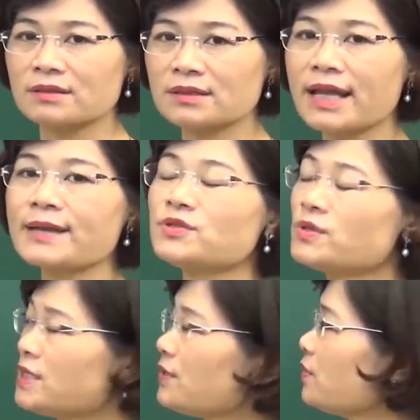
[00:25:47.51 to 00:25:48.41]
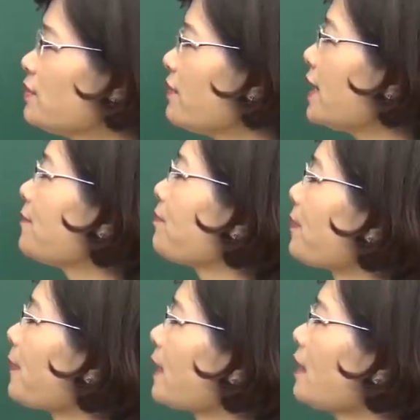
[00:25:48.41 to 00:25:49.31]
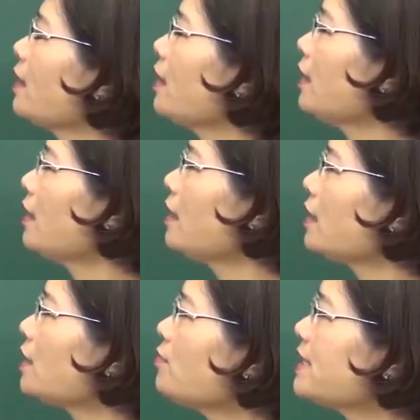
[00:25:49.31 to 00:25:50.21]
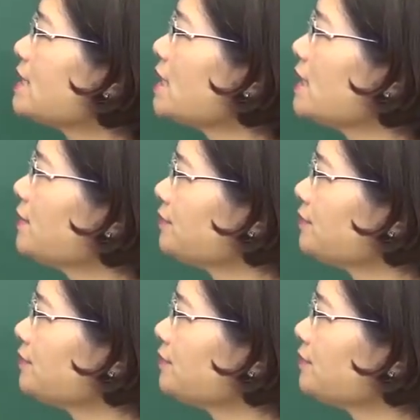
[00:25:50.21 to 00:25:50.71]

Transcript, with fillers: Các em chú ý cho cô như vậy. Câu 19.